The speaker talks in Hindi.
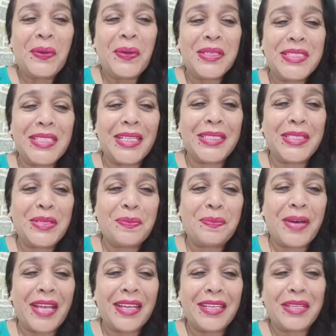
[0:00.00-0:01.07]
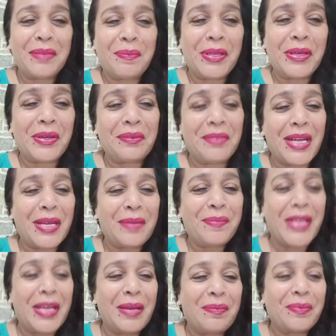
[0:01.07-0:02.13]
और चलती हूँ पार्लर पे और वहाँ
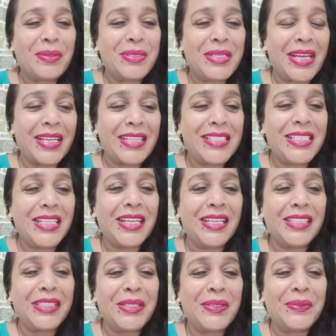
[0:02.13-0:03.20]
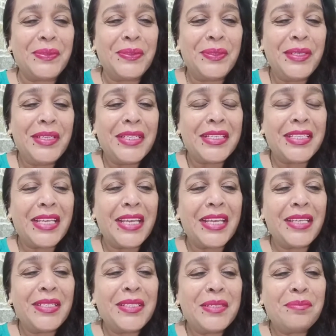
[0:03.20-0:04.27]
पे आपको जाके सिखाती हूँ कि
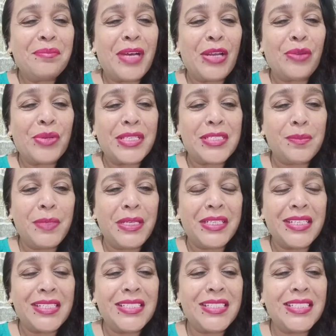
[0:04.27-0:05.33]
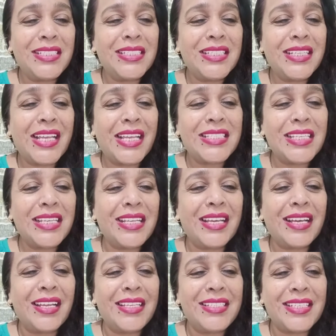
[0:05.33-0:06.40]
बालों के स्प्लिटन्स कैसे
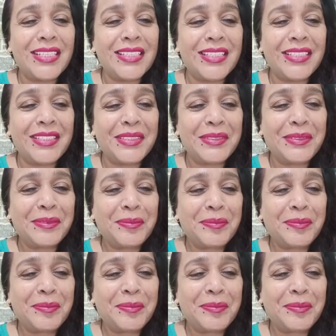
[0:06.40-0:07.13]
निकाले जाते हैं